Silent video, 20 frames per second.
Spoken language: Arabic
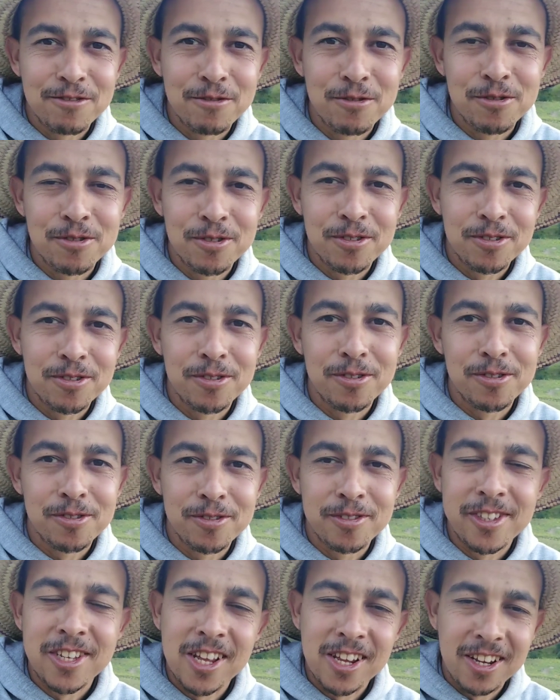
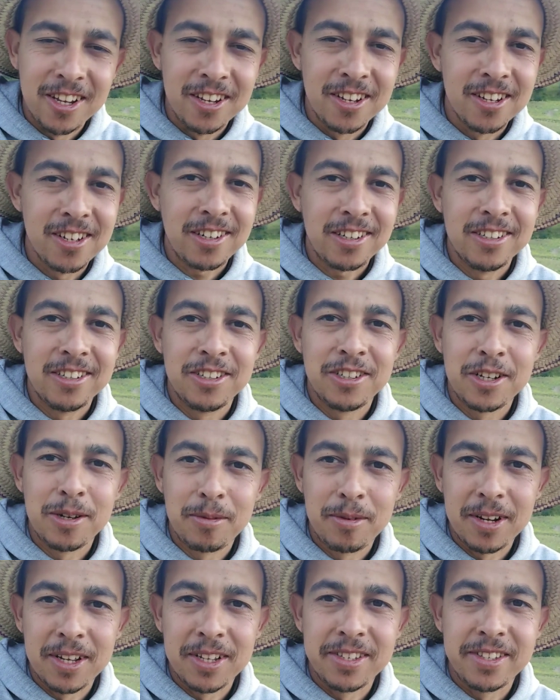وسالينا
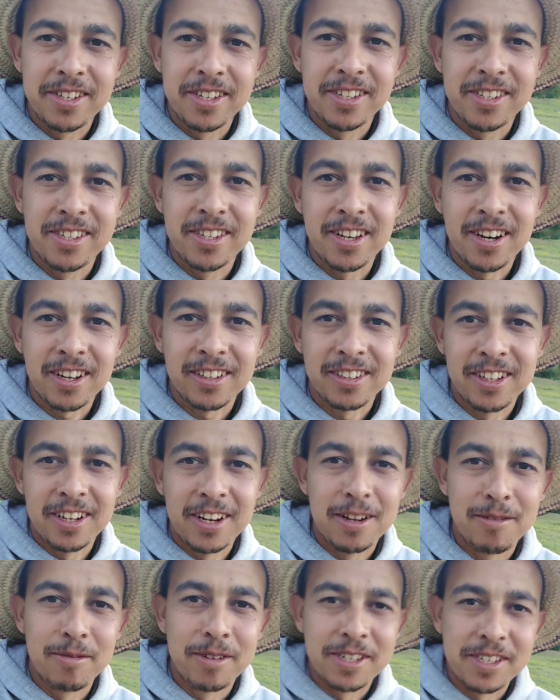جبلة التيسير
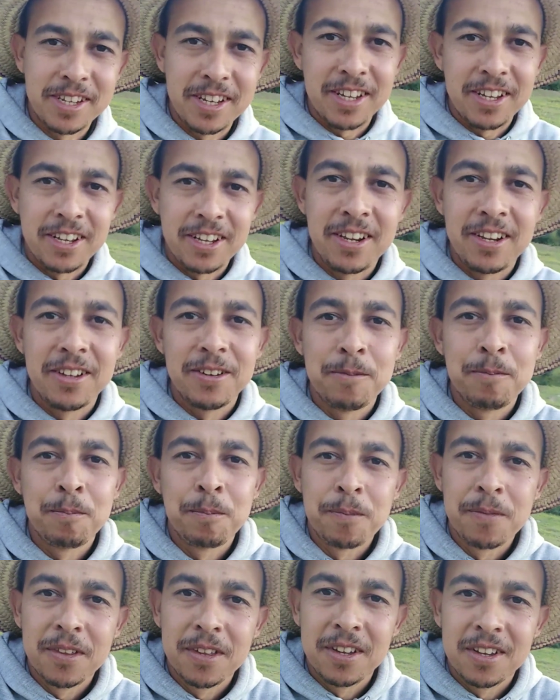قضينا المسائل
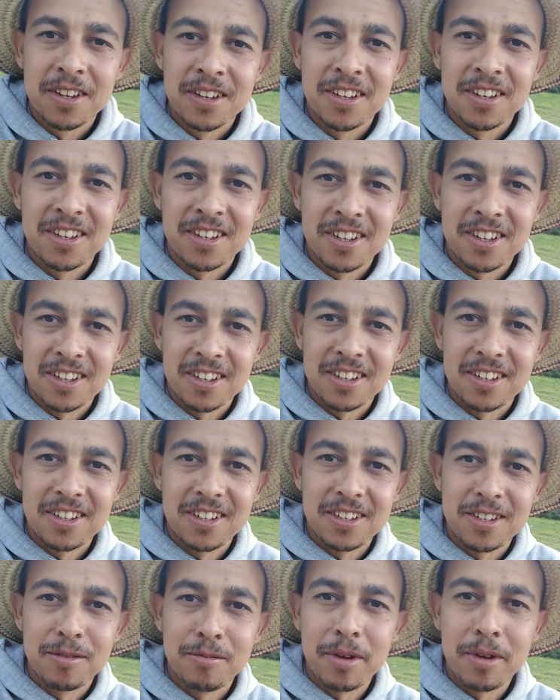
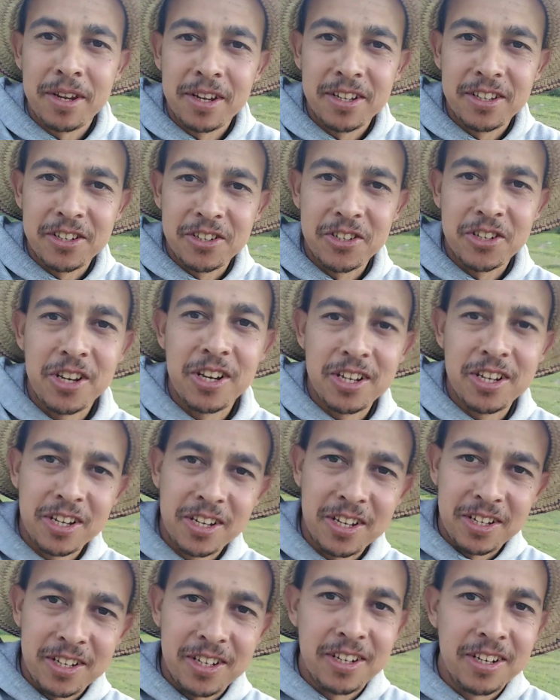آه بعنا داكشي اللي
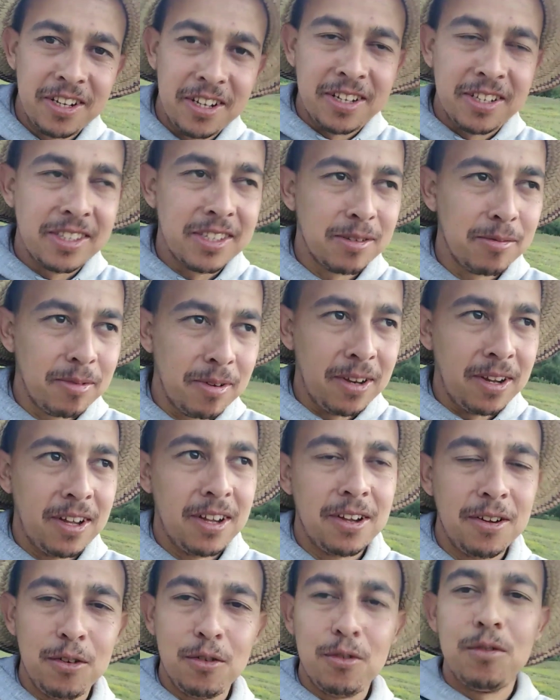اللي كتب
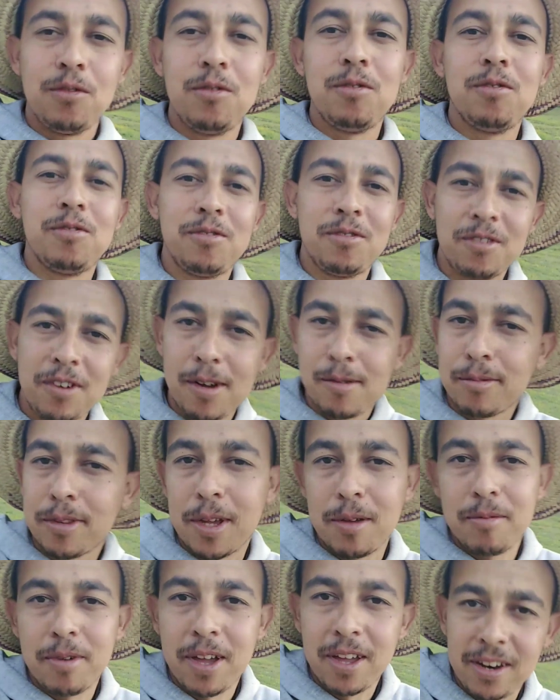الله
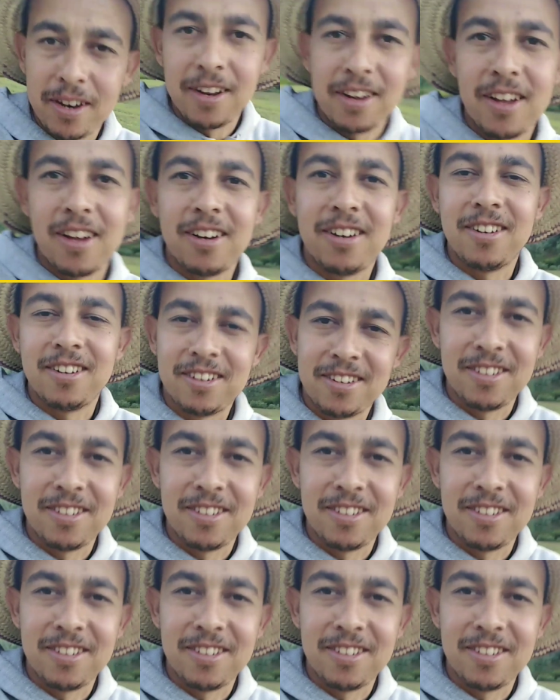وهابطين بحالنا